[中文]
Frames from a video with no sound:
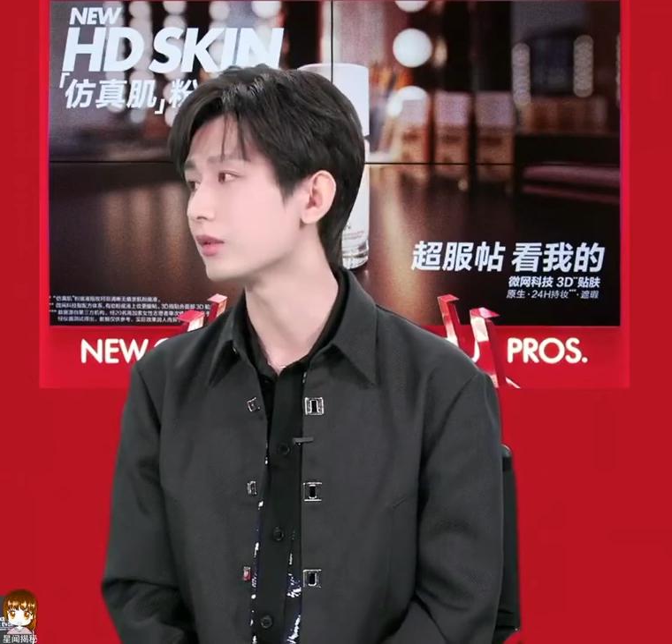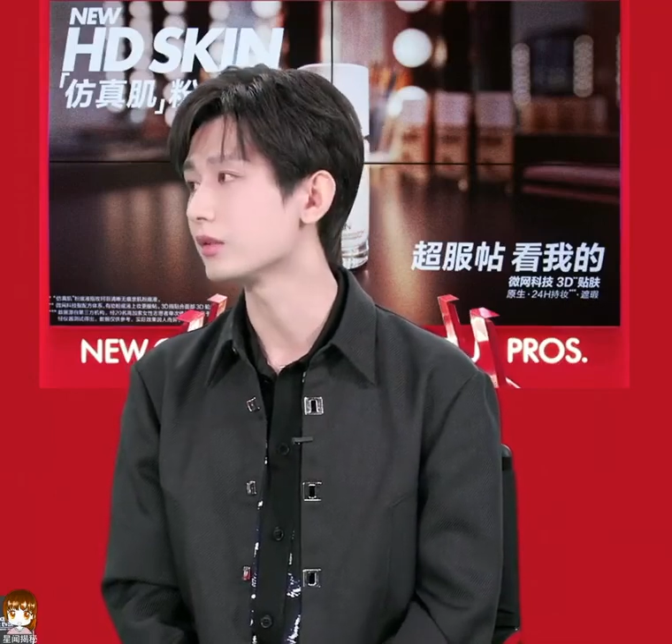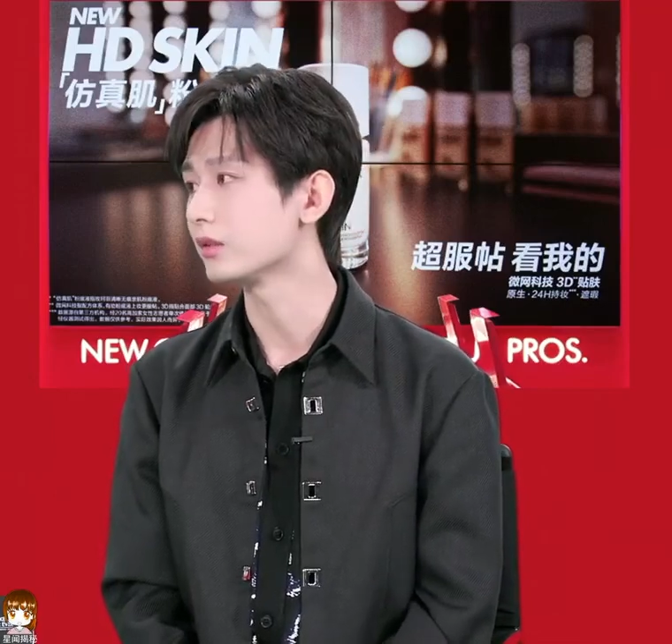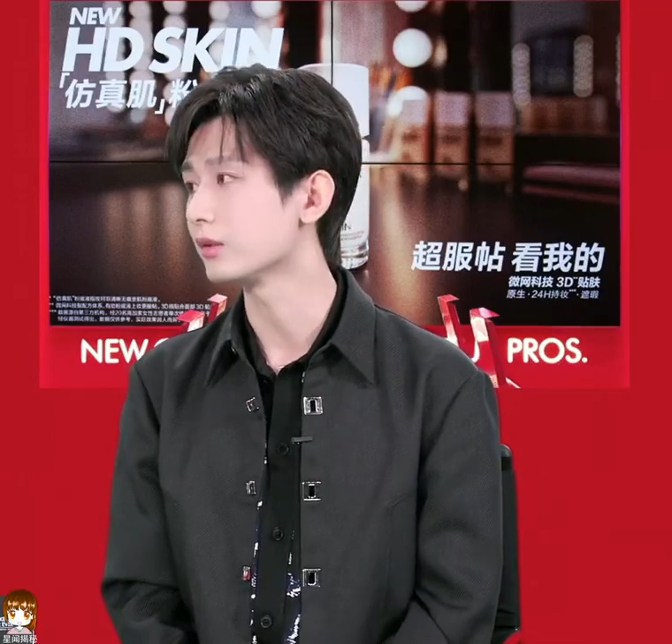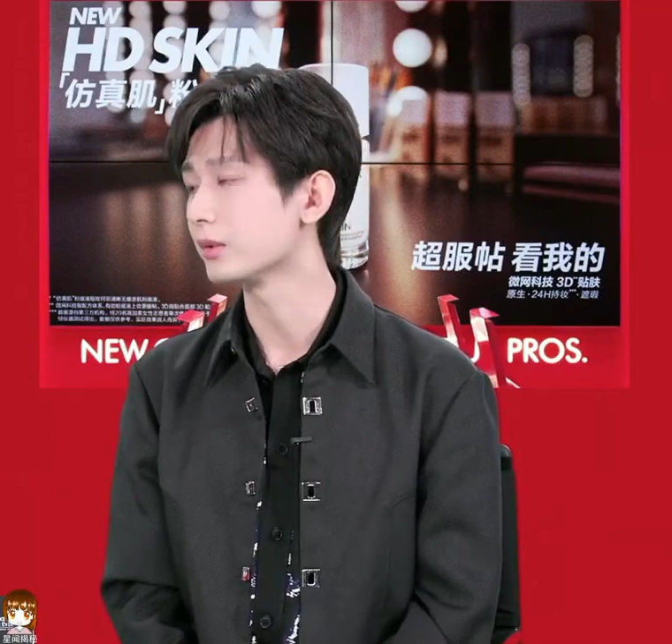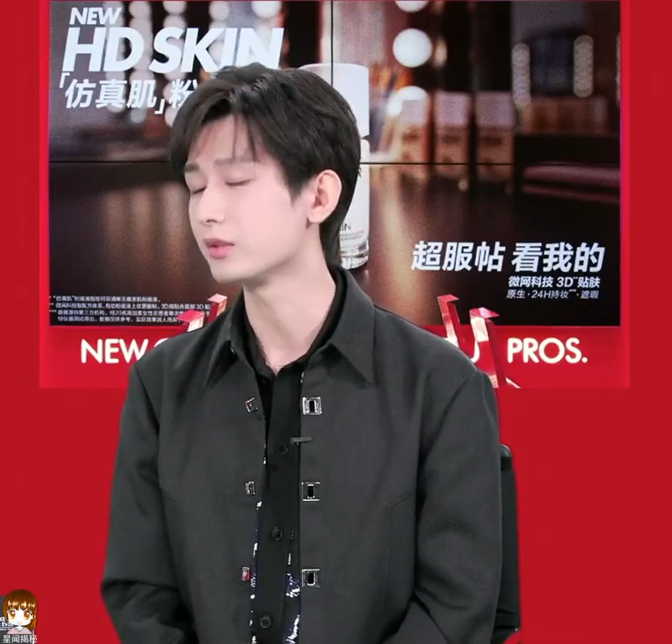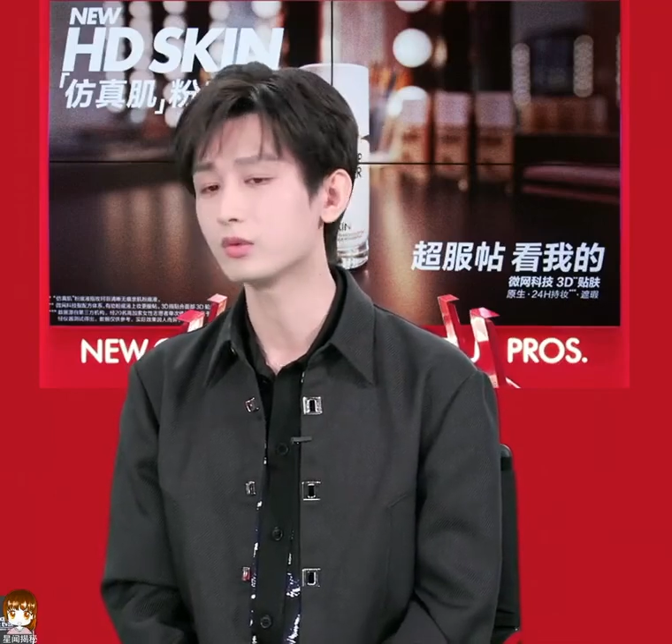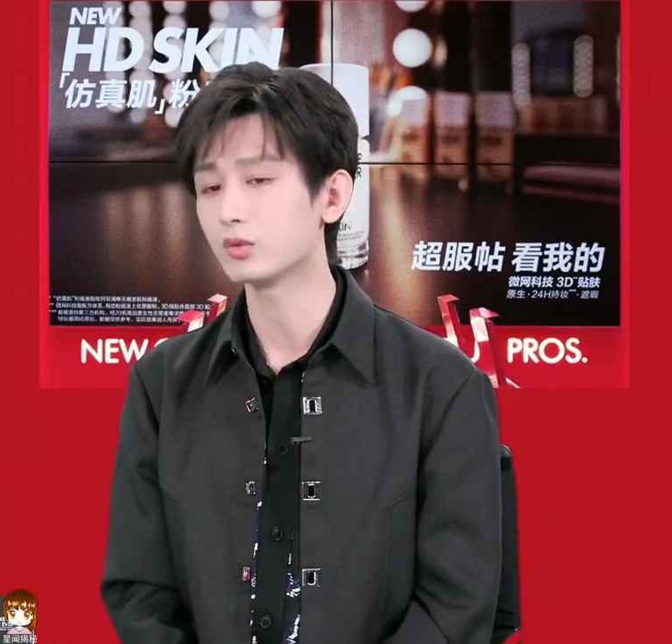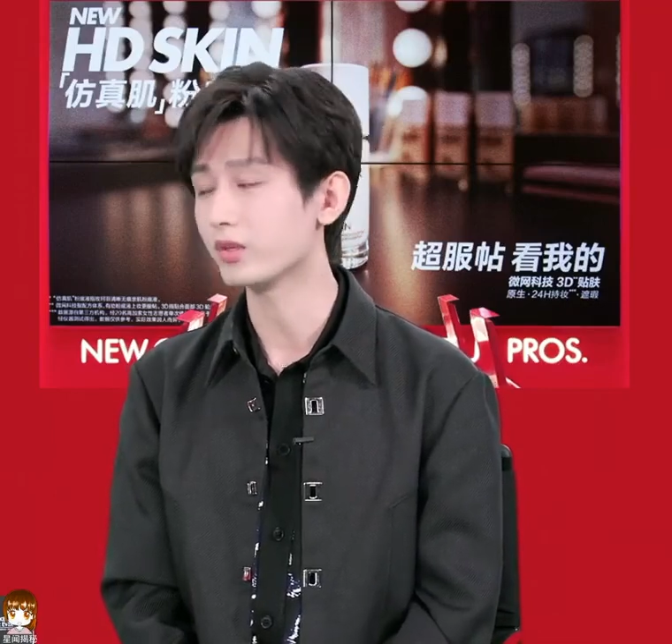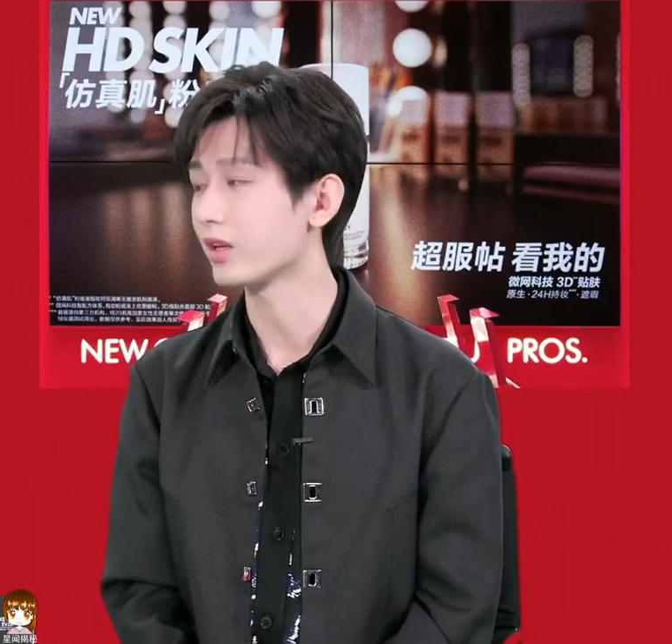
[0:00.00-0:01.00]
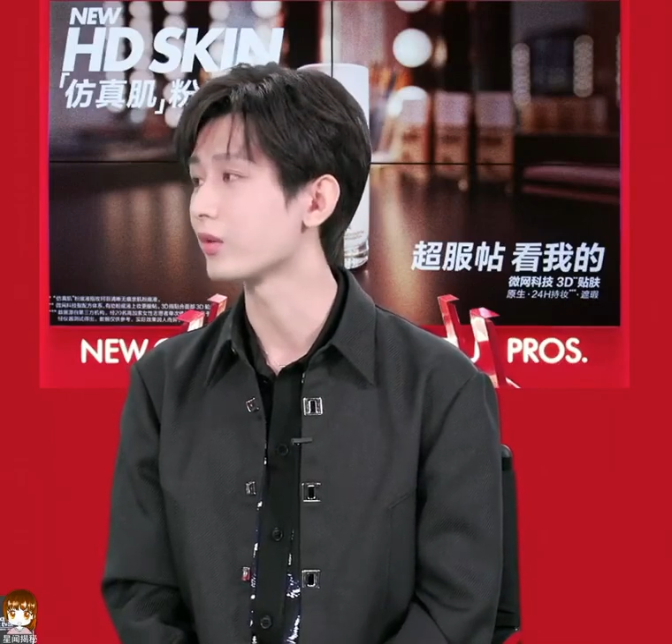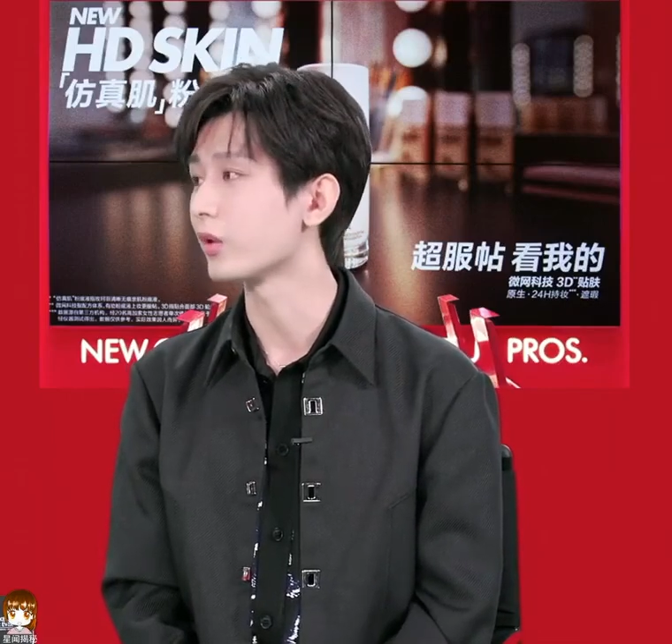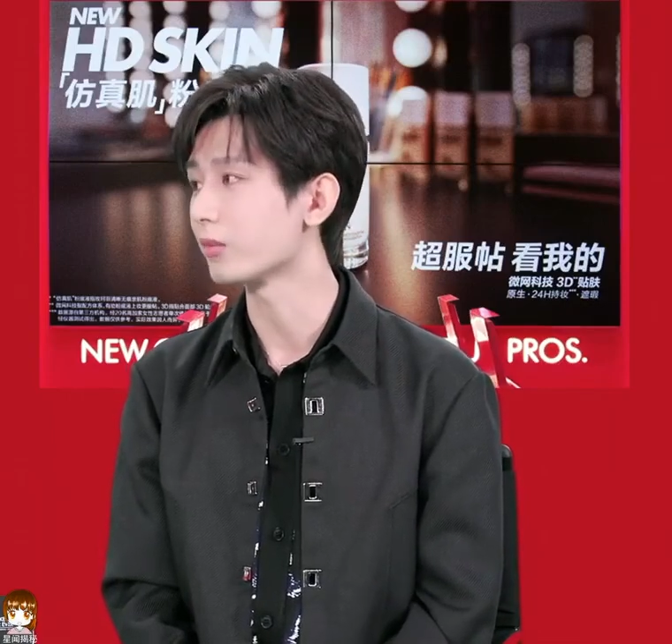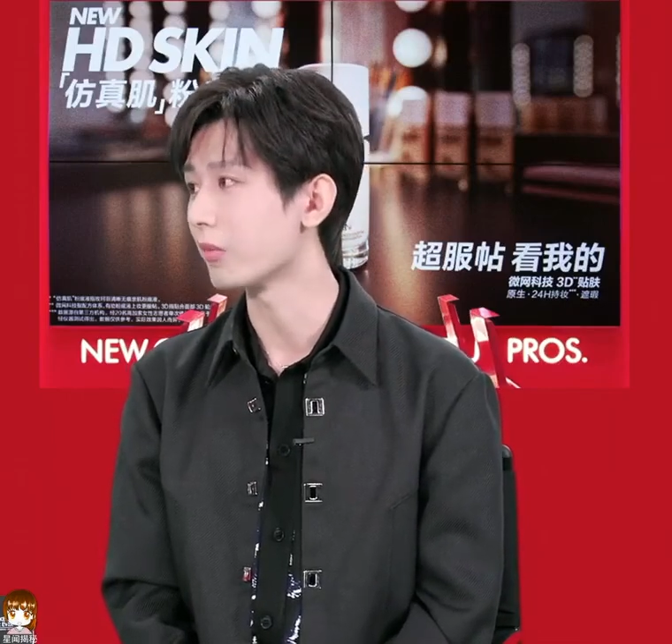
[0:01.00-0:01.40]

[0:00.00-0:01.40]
因为做演员嘛，